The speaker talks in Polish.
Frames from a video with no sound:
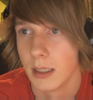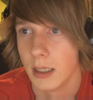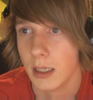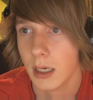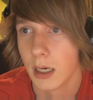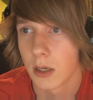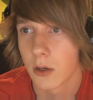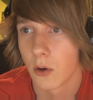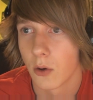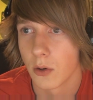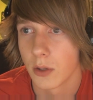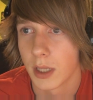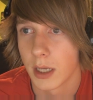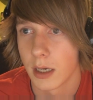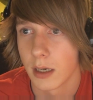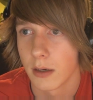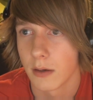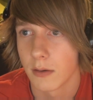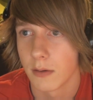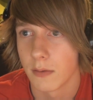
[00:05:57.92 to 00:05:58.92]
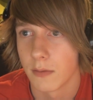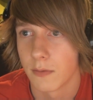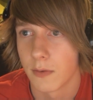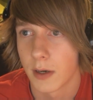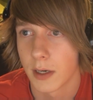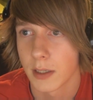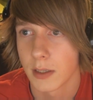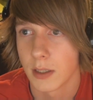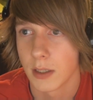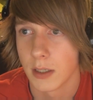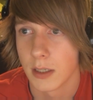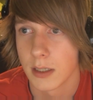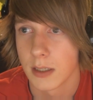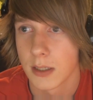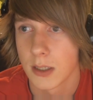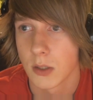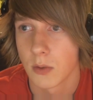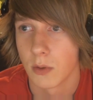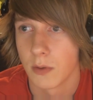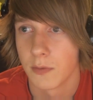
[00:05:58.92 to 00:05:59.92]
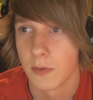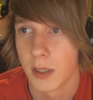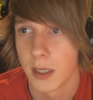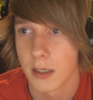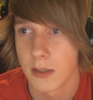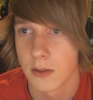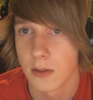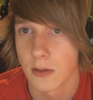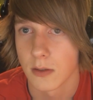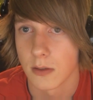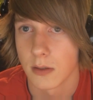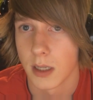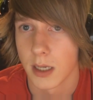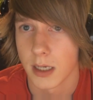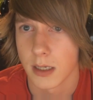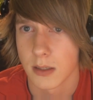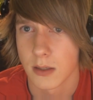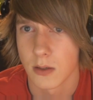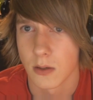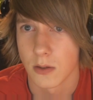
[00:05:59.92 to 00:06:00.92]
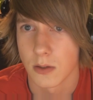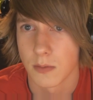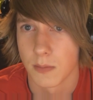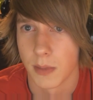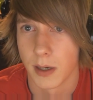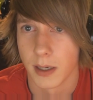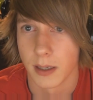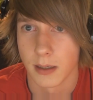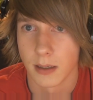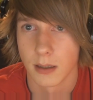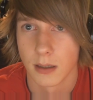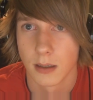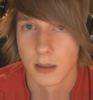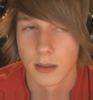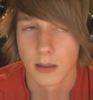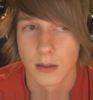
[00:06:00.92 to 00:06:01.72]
Ile golda warty jest Swift Nexus, Nexus Bike?